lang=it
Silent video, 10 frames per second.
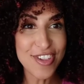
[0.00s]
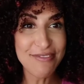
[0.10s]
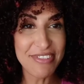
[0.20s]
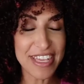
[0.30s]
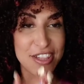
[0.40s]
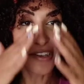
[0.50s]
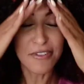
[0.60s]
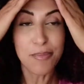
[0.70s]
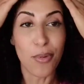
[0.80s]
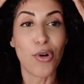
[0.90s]
invece vi
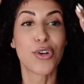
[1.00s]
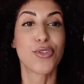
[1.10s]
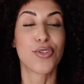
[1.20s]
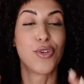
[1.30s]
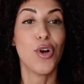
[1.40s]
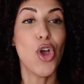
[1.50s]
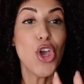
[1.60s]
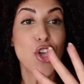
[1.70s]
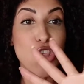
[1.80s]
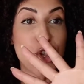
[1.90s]
porto
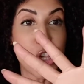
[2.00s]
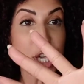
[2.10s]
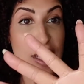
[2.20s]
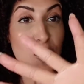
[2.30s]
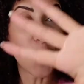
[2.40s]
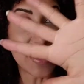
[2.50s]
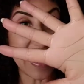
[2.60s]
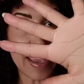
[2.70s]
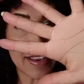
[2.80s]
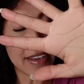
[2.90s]
5
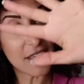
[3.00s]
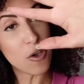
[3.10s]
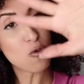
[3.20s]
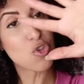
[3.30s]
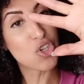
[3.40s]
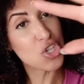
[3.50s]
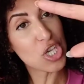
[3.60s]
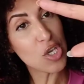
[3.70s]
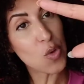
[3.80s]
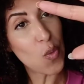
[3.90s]
tecniche o
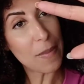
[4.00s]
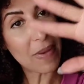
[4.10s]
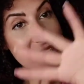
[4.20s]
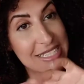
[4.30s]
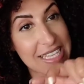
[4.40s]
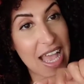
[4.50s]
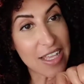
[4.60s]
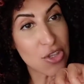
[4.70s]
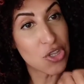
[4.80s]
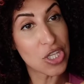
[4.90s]
5
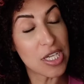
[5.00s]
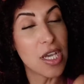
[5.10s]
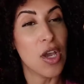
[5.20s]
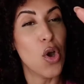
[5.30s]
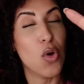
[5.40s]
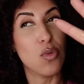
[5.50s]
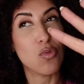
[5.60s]
massaggi o